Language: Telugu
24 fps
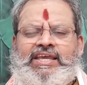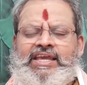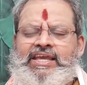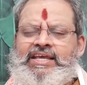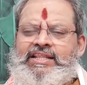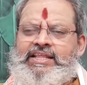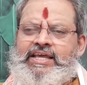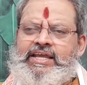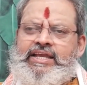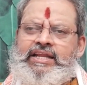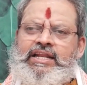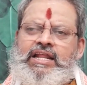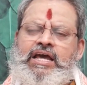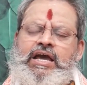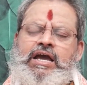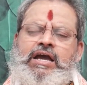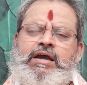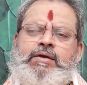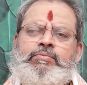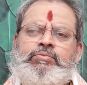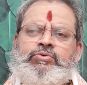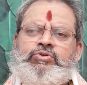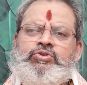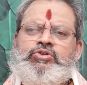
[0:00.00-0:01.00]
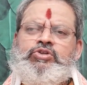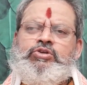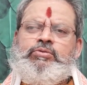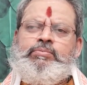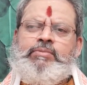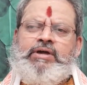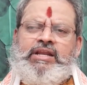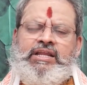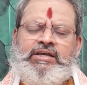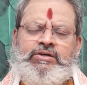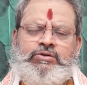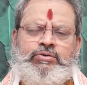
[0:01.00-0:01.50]
ఏదైనా ముందు
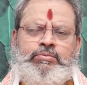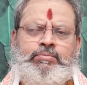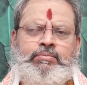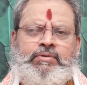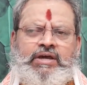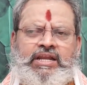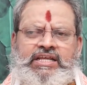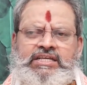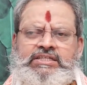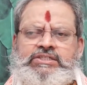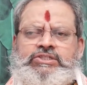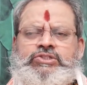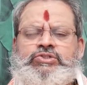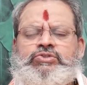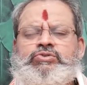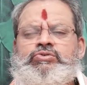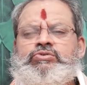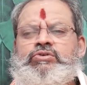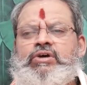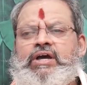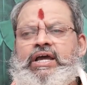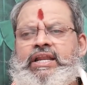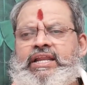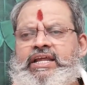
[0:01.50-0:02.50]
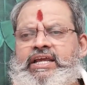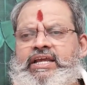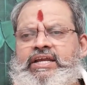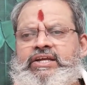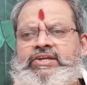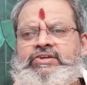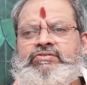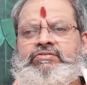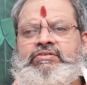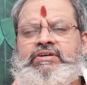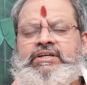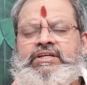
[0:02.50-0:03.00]
మనకు మనస్సు
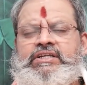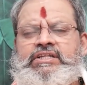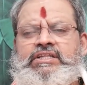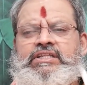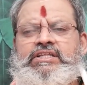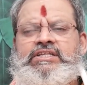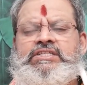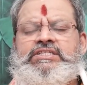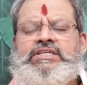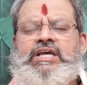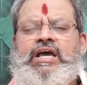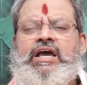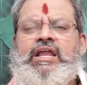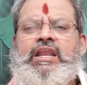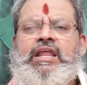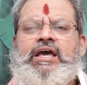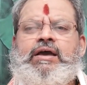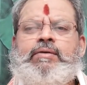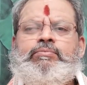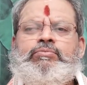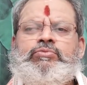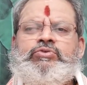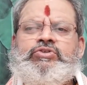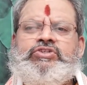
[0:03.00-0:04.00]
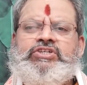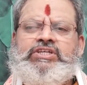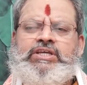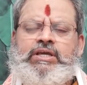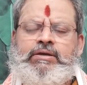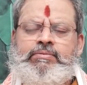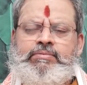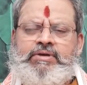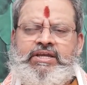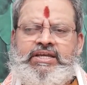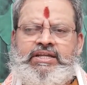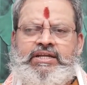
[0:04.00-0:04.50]
అనేటువంటిది చాలా
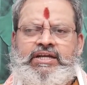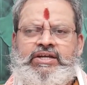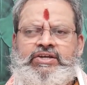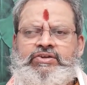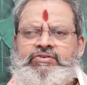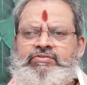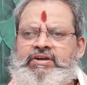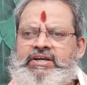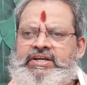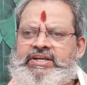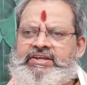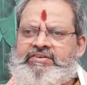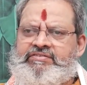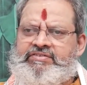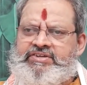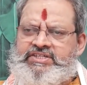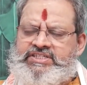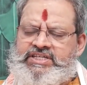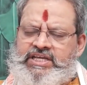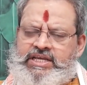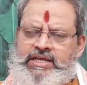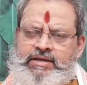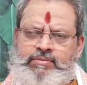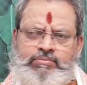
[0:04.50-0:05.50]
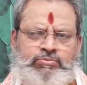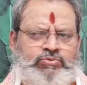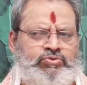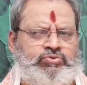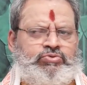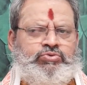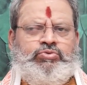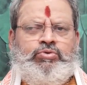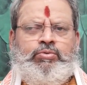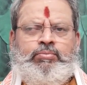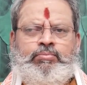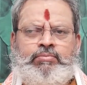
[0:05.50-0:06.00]
ముఖ్యమైనటువంటి విషయము
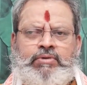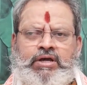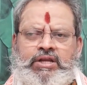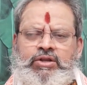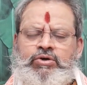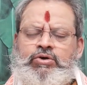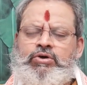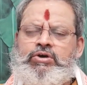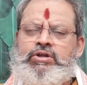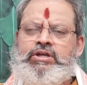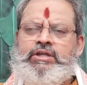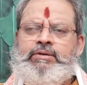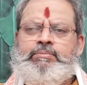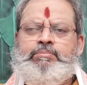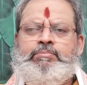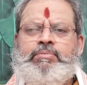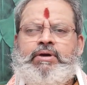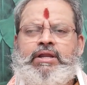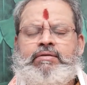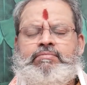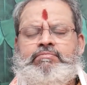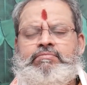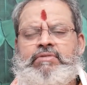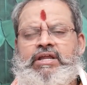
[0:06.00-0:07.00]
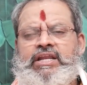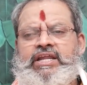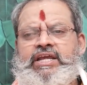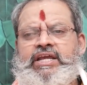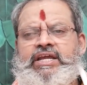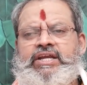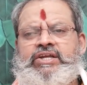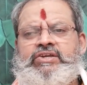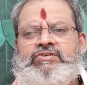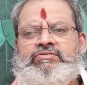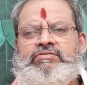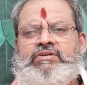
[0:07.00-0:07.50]
మనోనిబ్బరం
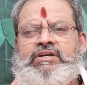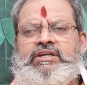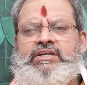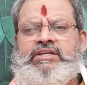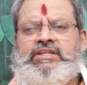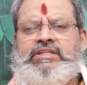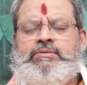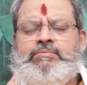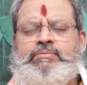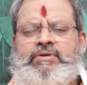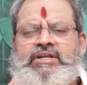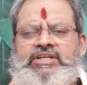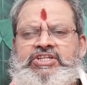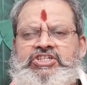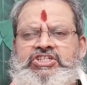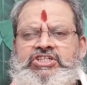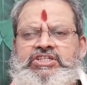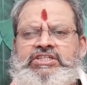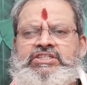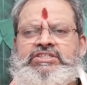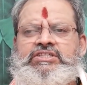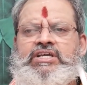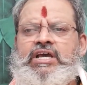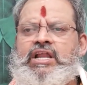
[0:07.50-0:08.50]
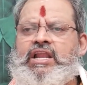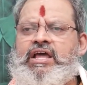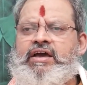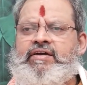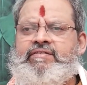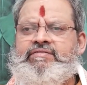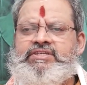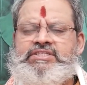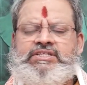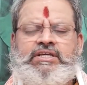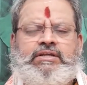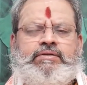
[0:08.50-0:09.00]
అనేటువంటిది మనిషికి చాలా
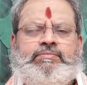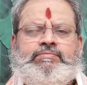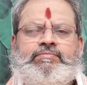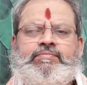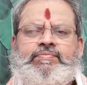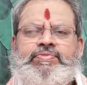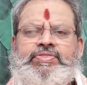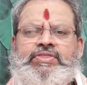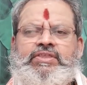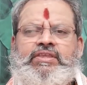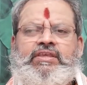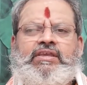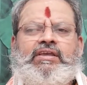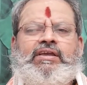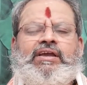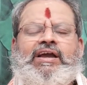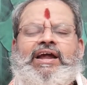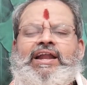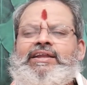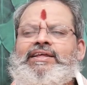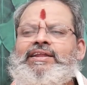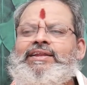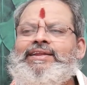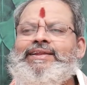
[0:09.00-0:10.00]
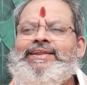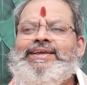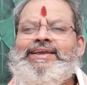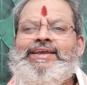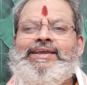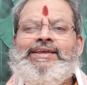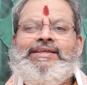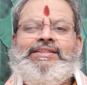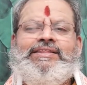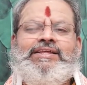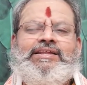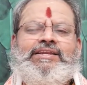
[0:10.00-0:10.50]
అవసరం అంటే
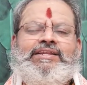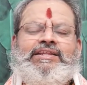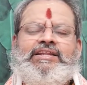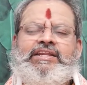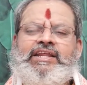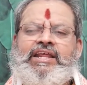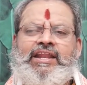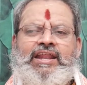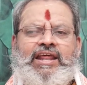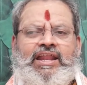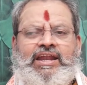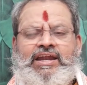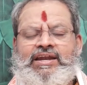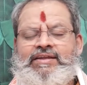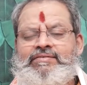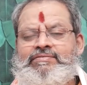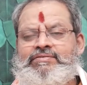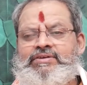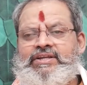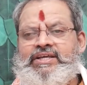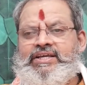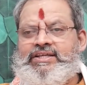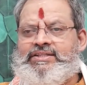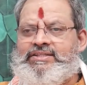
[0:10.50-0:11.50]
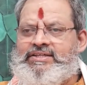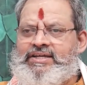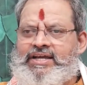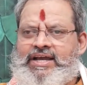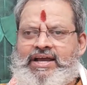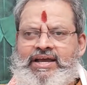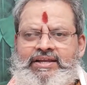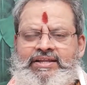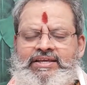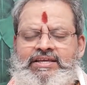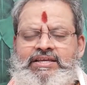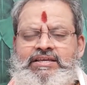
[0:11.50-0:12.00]
లేదని నేను అనడం లేదు
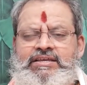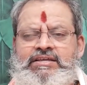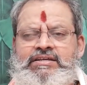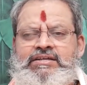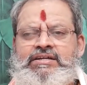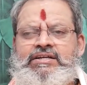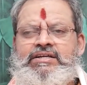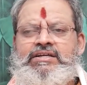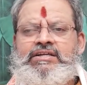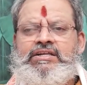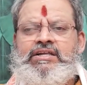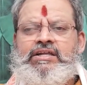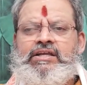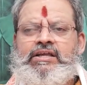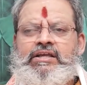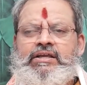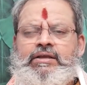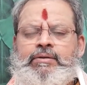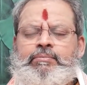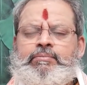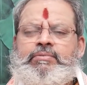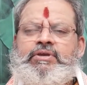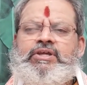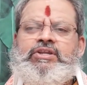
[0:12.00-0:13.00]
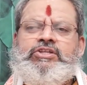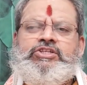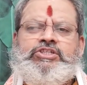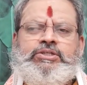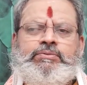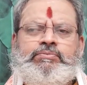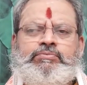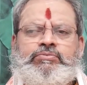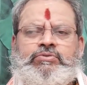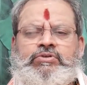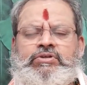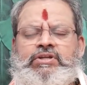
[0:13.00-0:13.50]
కానీ మీరు
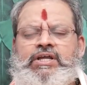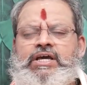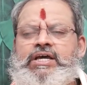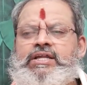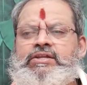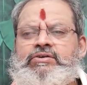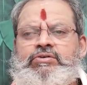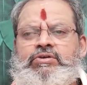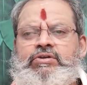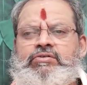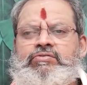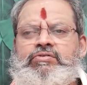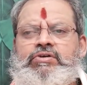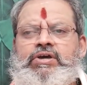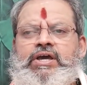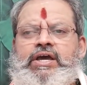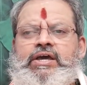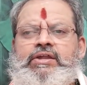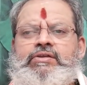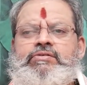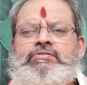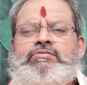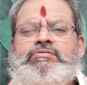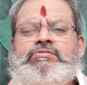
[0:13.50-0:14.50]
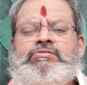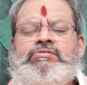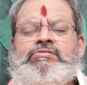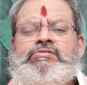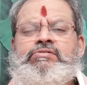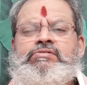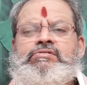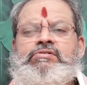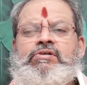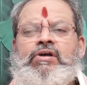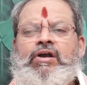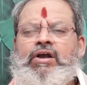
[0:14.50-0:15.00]
చెప్తున్నారు గురువుగారు
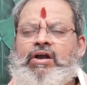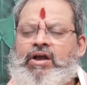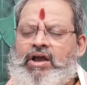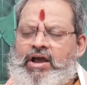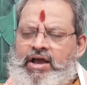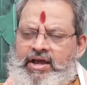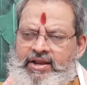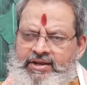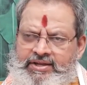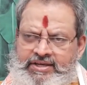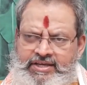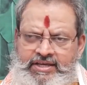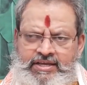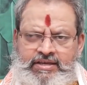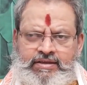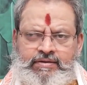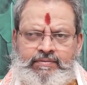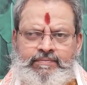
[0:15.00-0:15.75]
కానీ